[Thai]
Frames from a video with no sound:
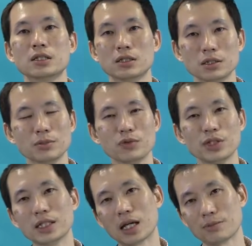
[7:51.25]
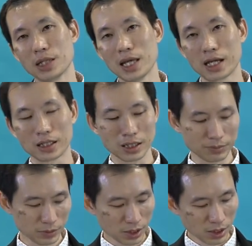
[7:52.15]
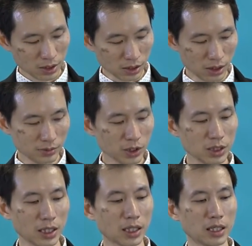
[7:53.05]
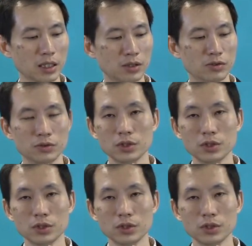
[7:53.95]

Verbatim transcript: ก็จะมีวิธีการไม่ยากนะครับ ก็เริ่มต้นจากการเอา